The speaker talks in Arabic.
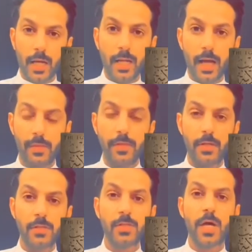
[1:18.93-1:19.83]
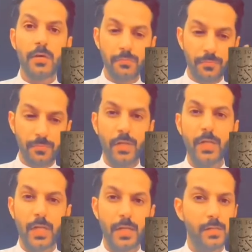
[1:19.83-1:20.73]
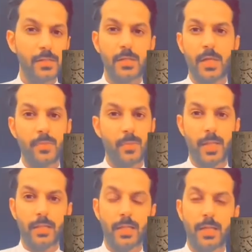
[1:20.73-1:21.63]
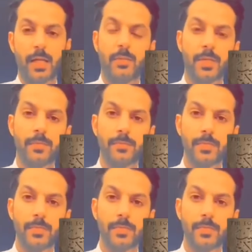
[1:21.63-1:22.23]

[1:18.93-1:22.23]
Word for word: جعل هذا الانسان فعلا انسان بمعنى الكلمه.